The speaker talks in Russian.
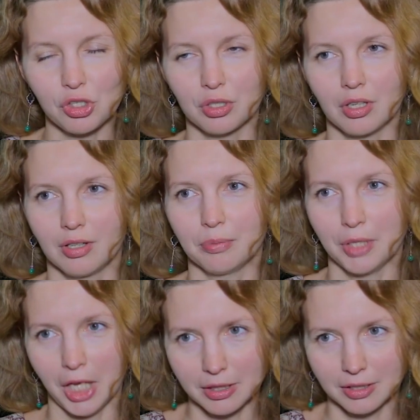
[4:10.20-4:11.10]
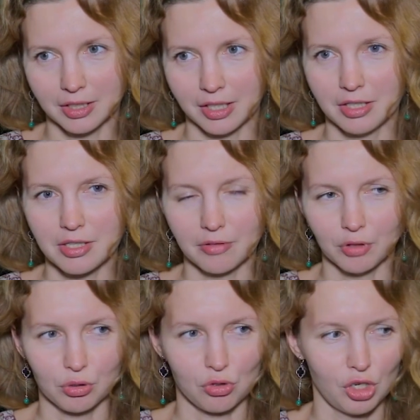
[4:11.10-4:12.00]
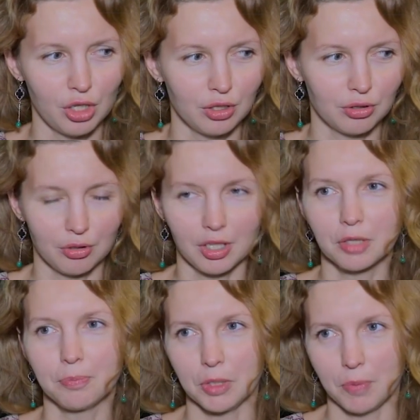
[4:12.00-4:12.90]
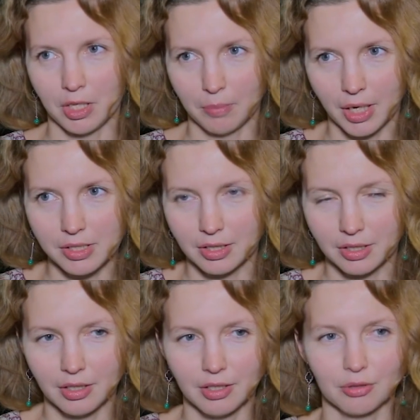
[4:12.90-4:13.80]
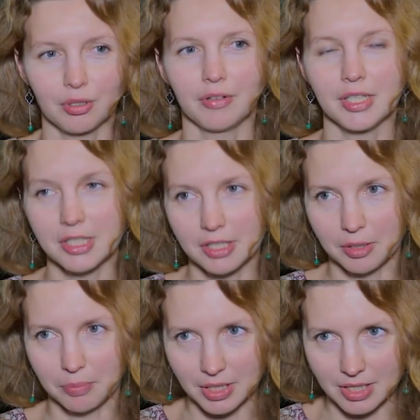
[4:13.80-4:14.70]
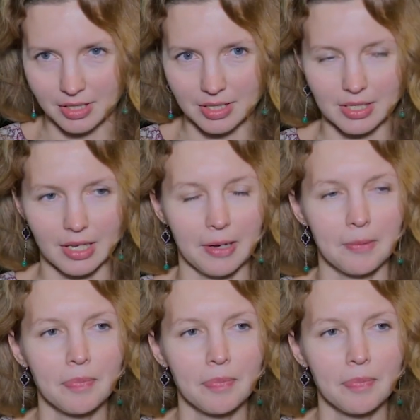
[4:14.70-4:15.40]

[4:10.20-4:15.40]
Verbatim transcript: очень а, приятно находиться в окружении других предпринимателей, руководителей бизнеса.